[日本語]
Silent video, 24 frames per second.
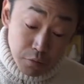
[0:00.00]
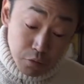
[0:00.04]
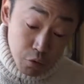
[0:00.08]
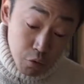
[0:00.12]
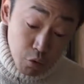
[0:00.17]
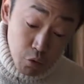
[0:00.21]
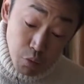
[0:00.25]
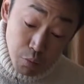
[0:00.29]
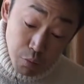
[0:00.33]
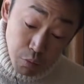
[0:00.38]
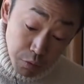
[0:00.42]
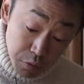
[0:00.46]

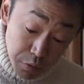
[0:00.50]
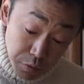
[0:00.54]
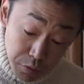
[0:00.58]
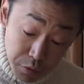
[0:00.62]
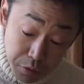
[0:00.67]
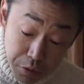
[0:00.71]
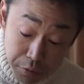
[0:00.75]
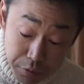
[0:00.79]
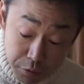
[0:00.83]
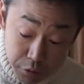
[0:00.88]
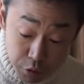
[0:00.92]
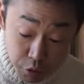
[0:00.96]
思っ
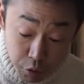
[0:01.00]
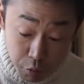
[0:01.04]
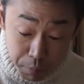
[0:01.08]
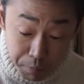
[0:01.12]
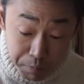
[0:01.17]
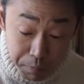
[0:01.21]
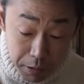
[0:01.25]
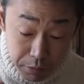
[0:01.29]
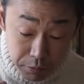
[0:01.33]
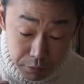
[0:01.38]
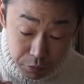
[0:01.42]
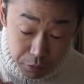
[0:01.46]
たよりしょっ
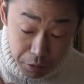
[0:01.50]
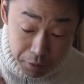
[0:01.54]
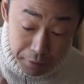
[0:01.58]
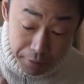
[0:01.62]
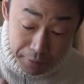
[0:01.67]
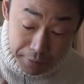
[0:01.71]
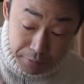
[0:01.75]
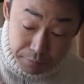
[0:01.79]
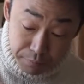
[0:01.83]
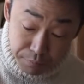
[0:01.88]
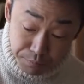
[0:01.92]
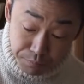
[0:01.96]
ぱくな
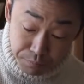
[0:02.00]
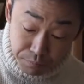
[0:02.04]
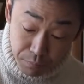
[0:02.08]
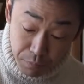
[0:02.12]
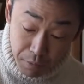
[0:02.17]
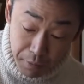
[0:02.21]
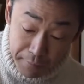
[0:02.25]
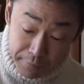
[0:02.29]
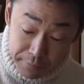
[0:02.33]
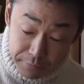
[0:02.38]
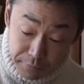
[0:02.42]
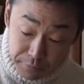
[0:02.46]
い
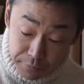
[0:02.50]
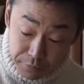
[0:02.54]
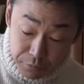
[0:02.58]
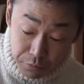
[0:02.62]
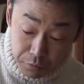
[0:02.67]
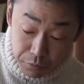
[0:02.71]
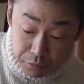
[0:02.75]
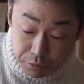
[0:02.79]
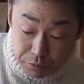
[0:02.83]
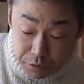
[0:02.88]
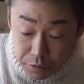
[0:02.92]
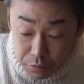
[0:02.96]
な
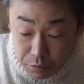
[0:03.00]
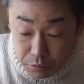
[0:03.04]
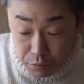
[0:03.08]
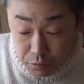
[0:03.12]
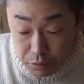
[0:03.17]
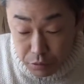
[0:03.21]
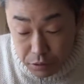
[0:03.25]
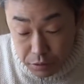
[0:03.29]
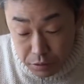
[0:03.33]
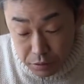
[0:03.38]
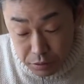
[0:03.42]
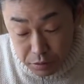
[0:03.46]
んか結
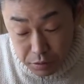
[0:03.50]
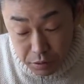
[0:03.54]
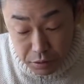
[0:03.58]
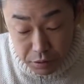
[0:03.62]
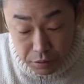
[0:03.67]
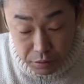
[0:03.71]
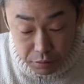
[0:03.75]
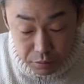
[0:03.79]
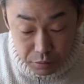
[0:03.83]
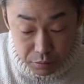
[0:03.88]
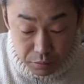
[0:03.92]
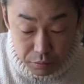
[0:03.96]
構しっか
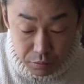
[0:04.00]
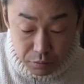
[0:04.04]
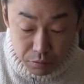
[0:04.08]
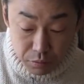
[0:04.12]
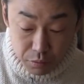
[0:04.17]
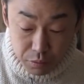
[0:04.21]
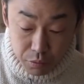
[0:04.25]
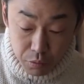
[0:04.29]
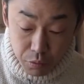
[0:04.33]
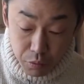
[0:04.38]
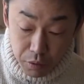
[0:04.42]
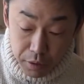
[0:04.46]
り
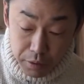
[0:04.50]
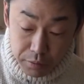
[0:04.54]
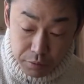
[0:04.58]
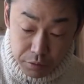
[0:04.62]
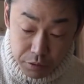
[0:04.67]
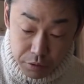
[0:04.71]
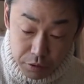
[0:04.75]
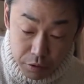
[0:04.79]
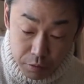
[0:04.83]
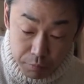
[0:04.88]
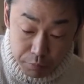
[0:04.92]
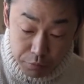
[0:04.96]
ご飯
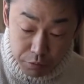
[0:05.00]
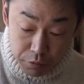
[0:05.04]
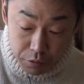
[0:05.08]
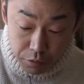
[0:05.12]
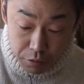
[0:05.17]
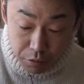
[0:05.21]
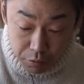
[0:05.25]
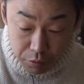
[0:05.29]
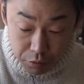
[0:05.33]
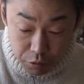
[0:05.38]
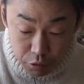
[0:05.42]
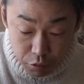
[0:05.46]
ケチャップつい
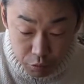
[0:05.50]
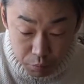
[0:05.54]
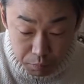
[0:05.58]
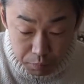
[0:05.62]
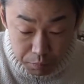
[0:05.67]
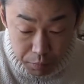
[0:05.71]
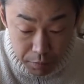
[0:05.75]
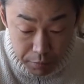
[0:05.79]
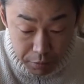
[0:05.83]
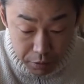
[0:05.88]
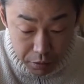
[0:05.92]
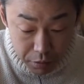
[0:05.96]
てるからしょっ
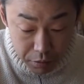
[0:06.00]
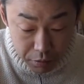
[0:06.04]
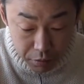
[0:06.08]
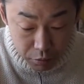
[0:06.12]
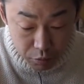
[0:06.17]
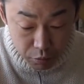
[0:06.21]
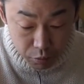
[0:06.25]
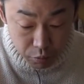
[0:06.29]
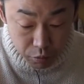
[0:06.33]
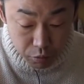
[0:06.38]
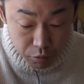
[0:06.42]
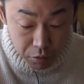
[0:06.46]
ぱめかな
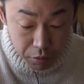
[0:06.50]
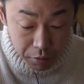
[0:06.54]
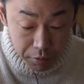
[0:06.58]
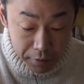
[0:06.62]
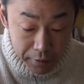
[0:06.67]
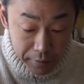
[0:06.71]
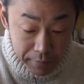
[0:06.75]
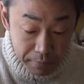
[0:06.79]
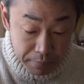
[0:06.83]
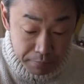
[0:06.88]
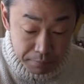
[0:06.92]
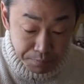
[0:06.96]
と思ったら
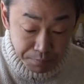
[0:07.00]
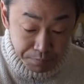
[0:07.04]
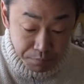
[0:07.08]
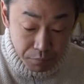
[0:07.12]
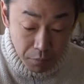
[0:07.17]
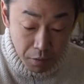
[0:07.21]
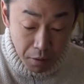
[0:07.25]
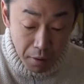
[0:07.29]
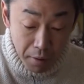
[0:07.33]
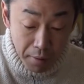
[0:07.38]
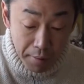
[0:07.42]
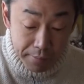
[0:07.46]

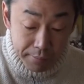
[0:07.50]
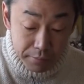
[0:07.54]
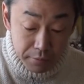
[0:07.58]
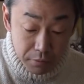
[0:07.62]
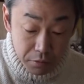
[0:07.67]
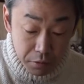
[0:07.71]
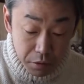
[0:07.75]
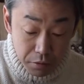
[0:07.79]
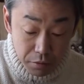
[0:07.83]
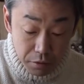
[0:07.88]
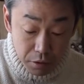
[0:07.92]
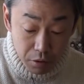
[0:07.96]

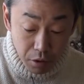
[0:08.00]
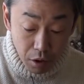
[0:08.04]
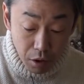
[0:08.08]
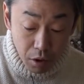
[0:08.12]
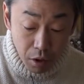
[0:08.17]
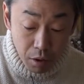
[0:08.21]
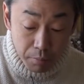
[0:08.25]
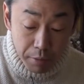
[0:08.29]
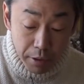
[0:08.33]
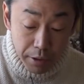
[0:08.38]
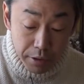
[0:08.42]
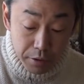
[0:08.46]
かなり
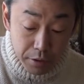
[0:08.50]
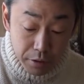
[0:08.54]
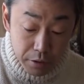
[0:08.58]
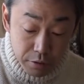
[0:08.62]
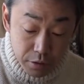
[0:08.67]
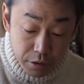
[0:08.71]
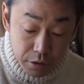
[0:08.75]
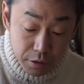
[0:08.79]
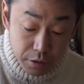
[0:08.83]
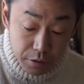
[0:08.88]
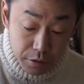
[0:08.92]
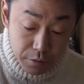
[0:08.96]
甘い感
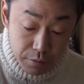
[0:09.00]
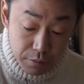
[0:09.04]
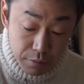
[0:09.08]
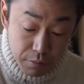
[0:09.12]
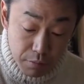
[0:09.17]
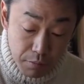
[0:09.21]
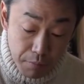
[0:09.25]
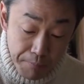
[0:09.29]
じです